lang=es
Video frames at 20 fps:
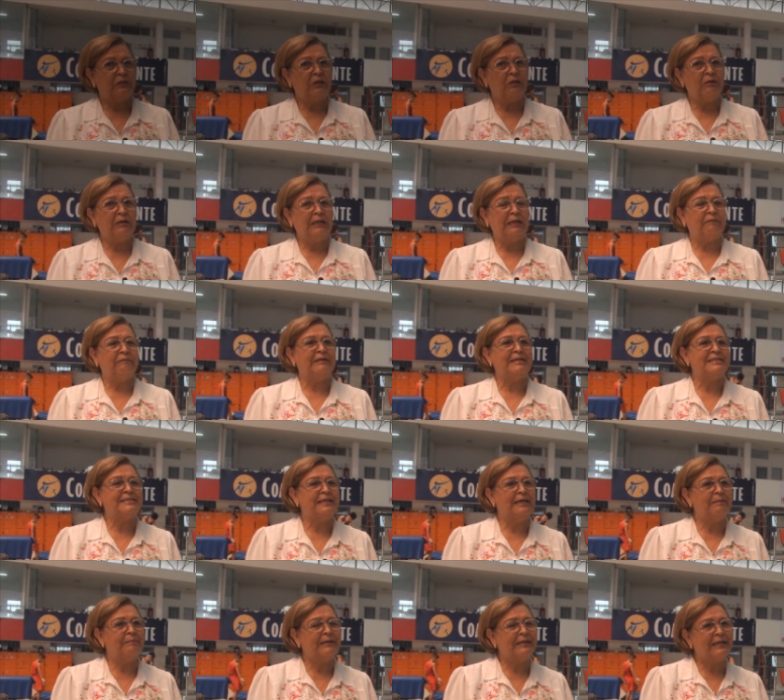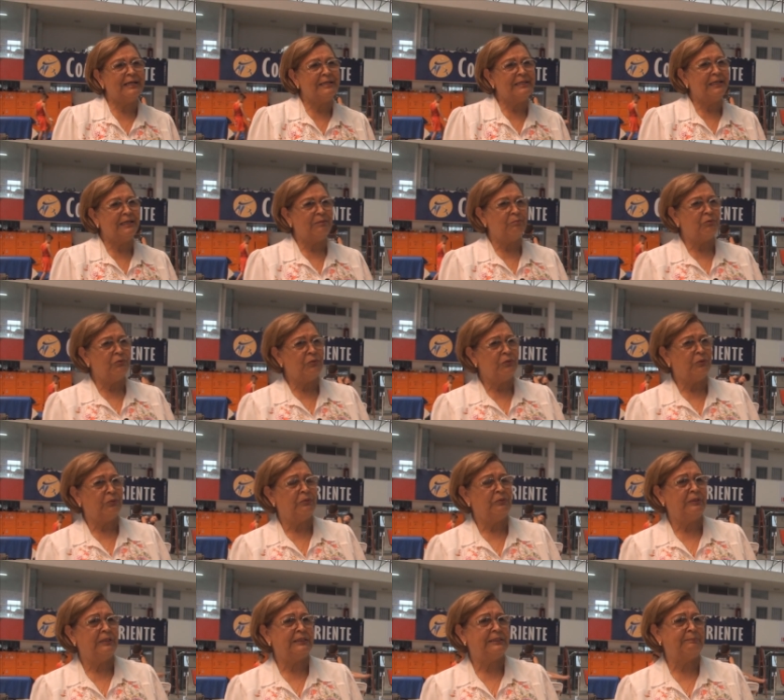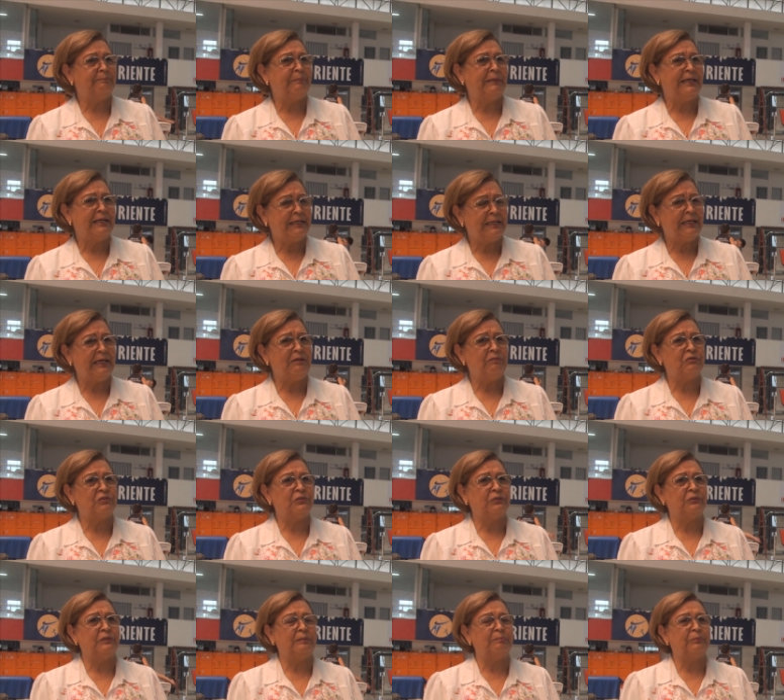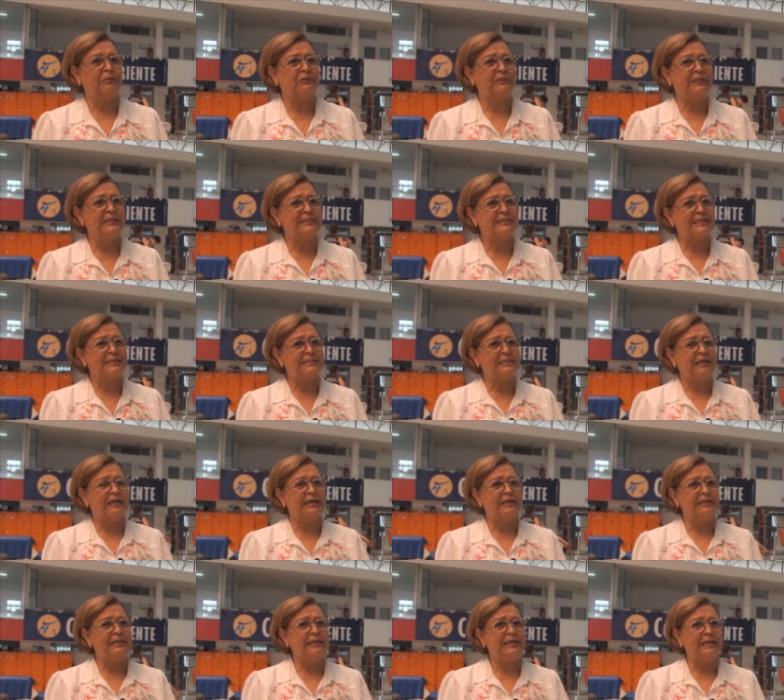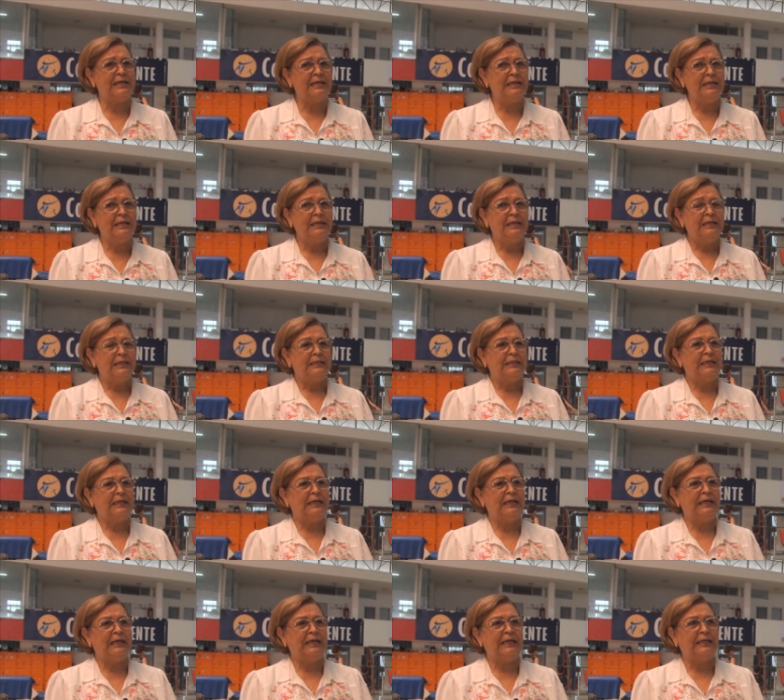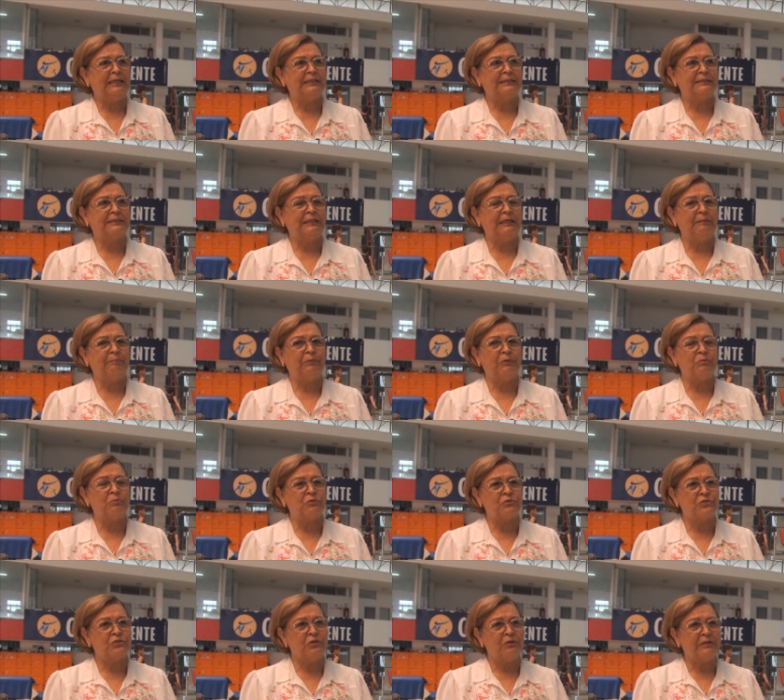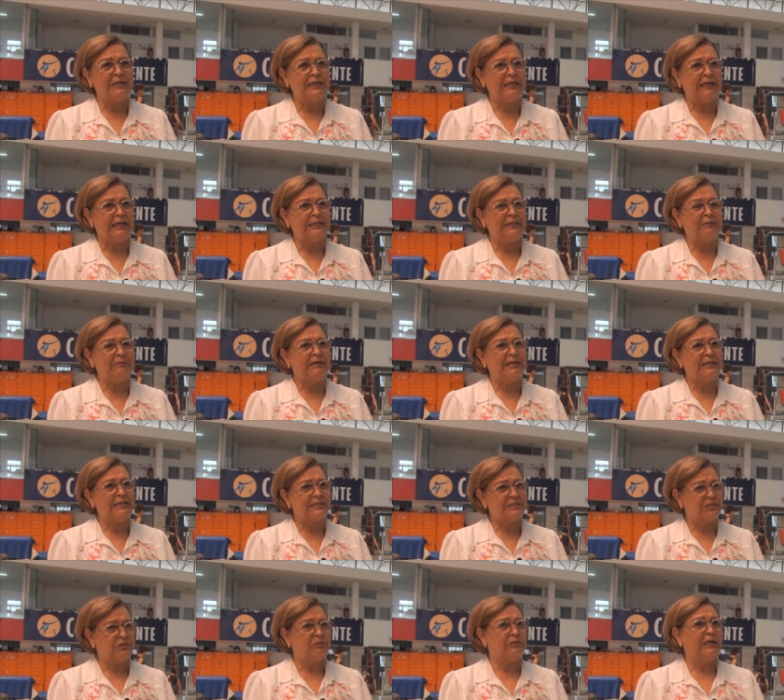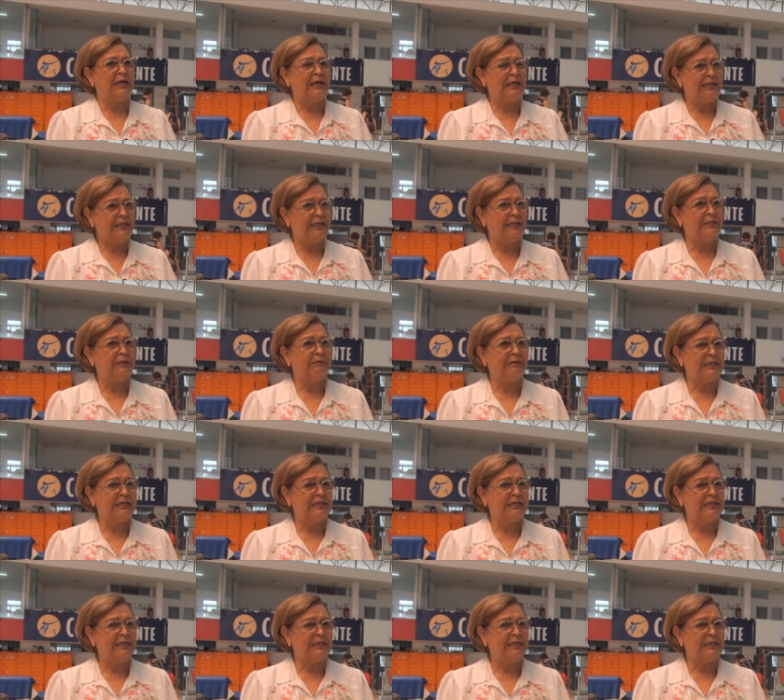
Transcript: Yo creo que la felicidad más grande del mundo, ver que nuestros deportistas cada día eh, se promocionan a nivel nacional y a